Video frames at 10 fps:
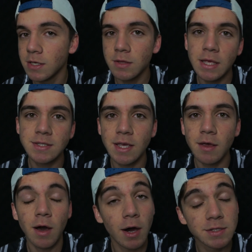Neyse
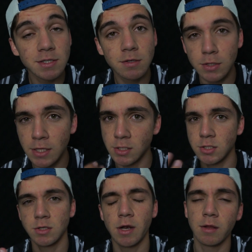artık
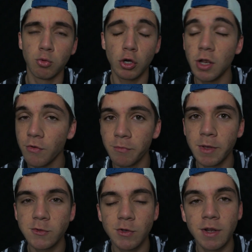gelirsiniz herhalde bu kadar
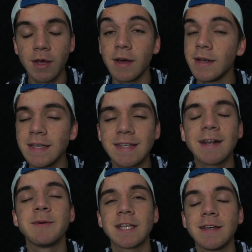lafından sonra. Neyse
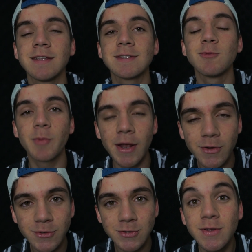Ramazan ayınız
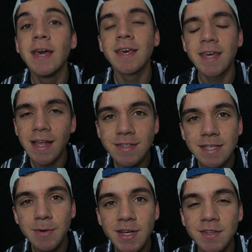mübarek olsun. Kendinize
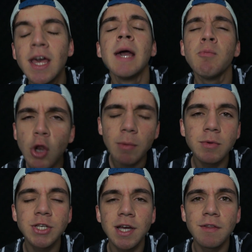iyi bakın. Burak
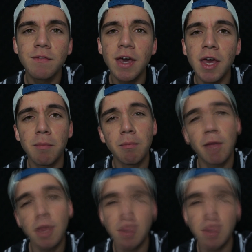Mümşek alın ve bay